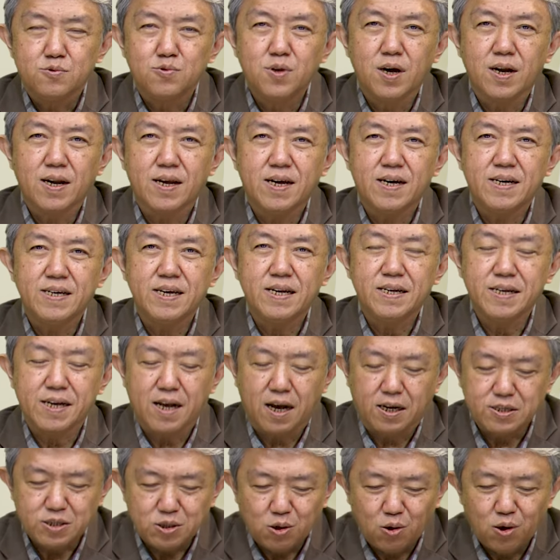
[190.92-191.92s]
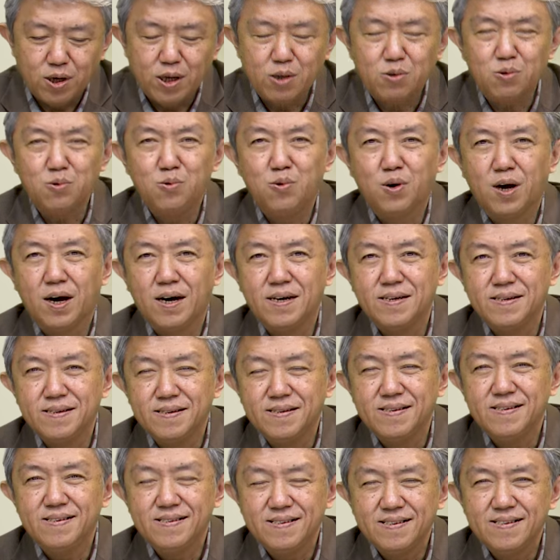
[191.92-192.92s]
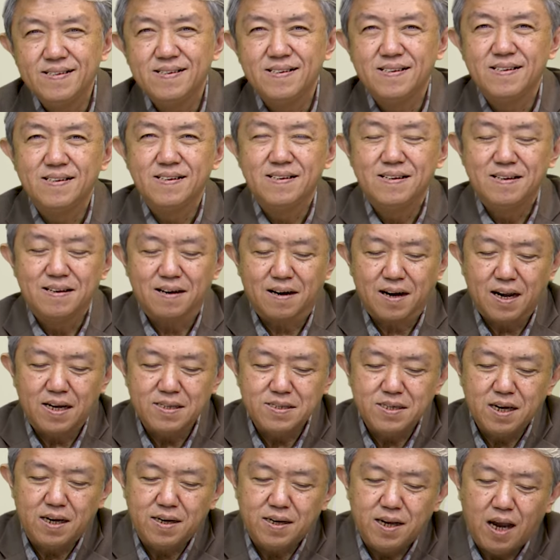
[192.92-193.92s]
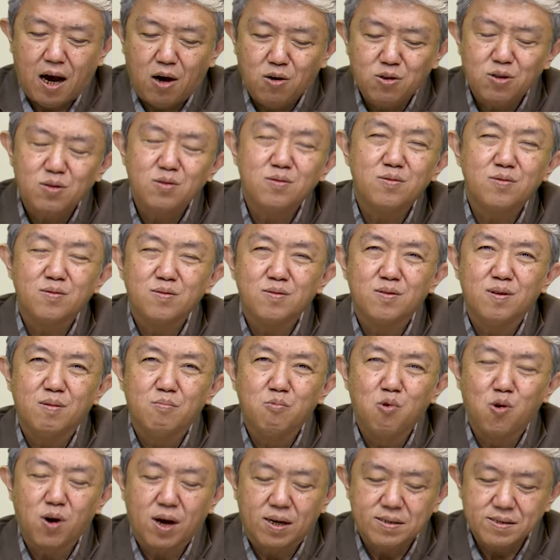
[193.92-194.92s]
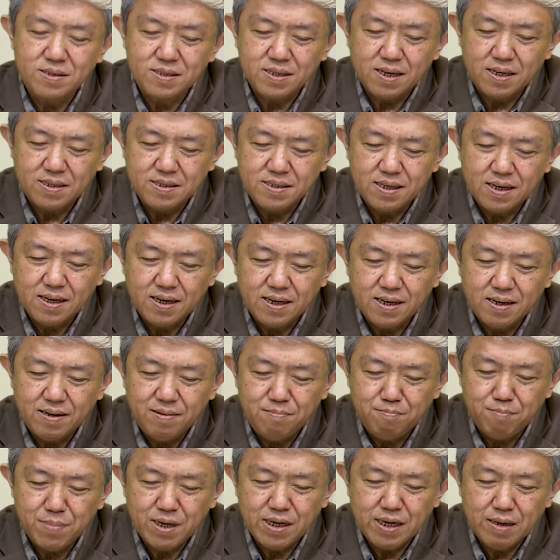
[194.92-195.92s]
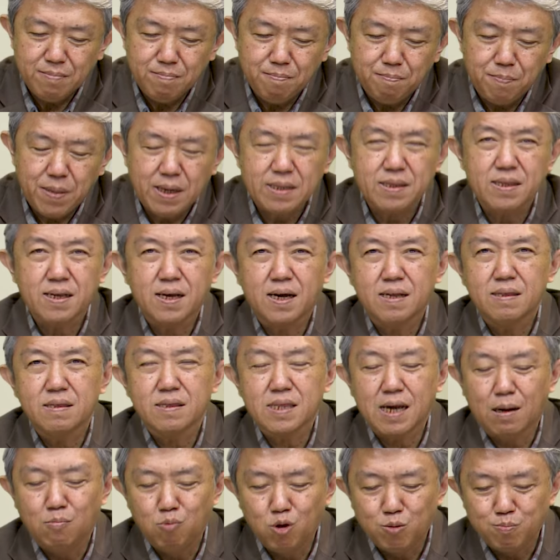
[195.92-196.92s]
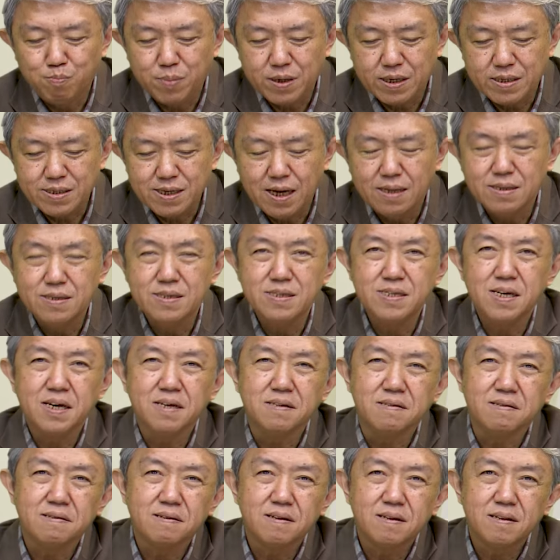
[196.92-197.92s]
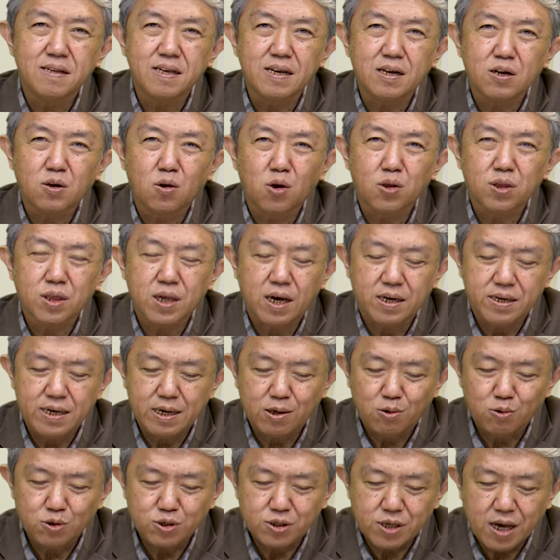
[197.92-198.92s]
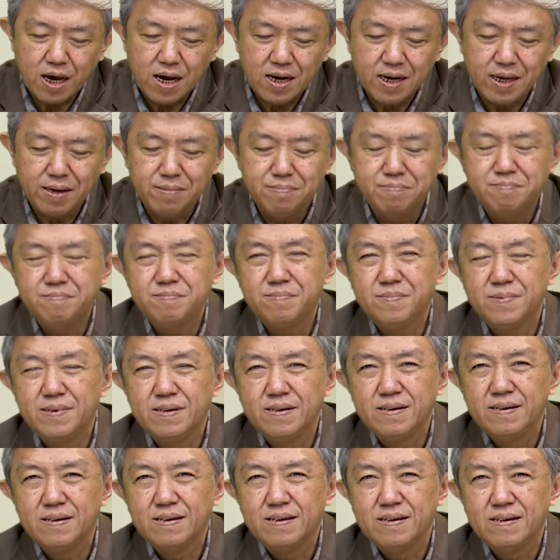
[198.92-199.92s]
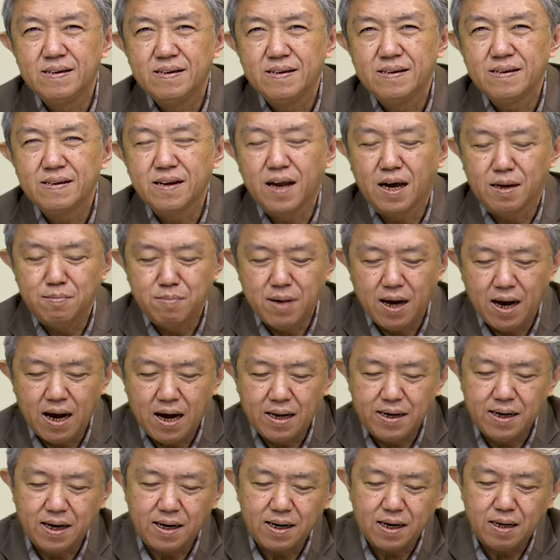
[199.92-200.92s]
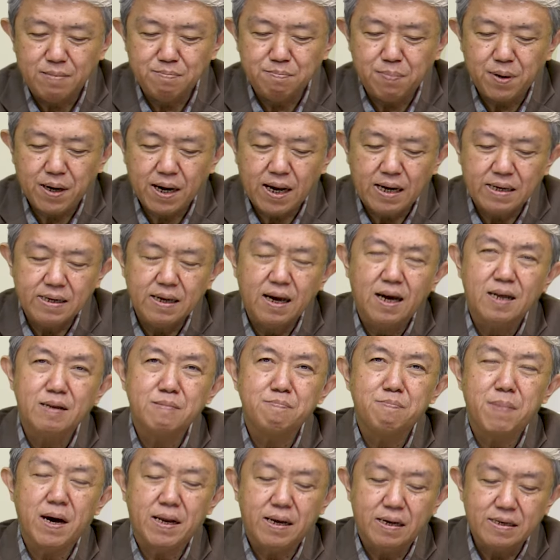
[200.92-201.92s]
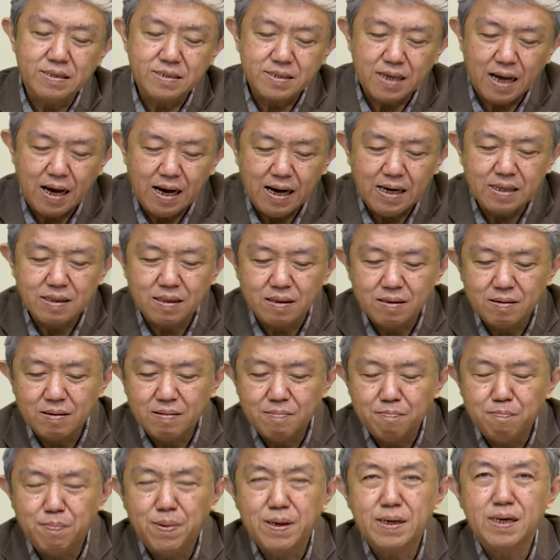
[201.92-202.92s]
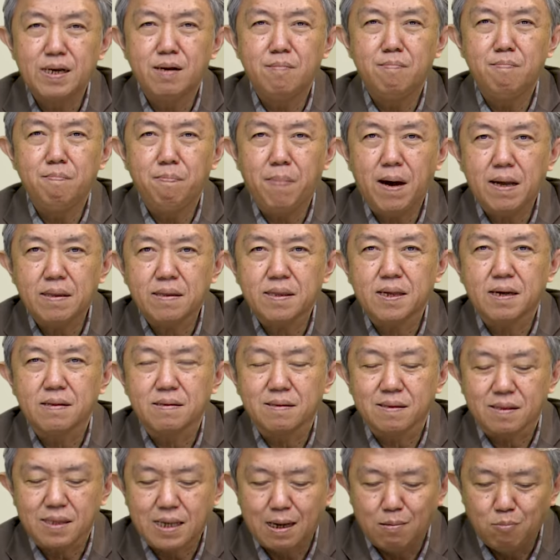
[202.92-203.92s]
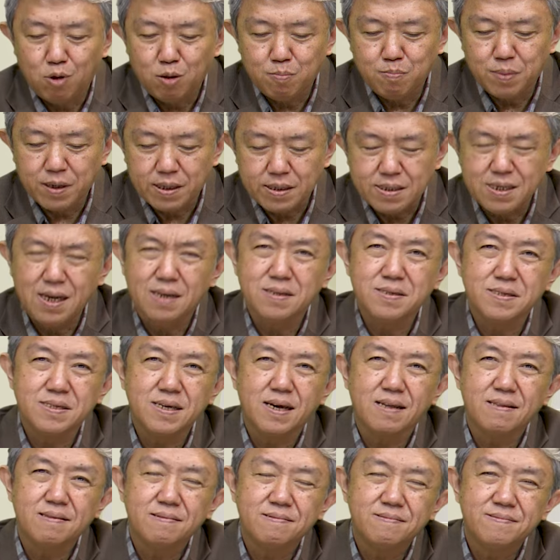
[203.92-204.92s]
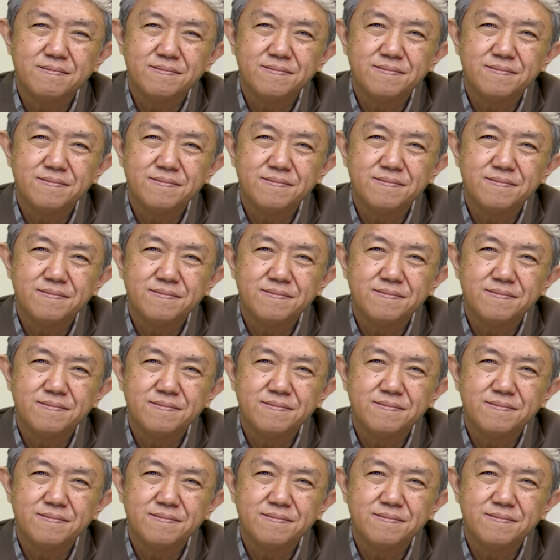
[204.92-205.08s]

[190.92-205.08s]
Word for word: Saudara yang dikasih oleh Tuhan, Raja Daud bukan saja menempatkan tabut perjanjian di kota Yerusalem dan mengadakan perayaan pada saat penempatan tabut perjanjian.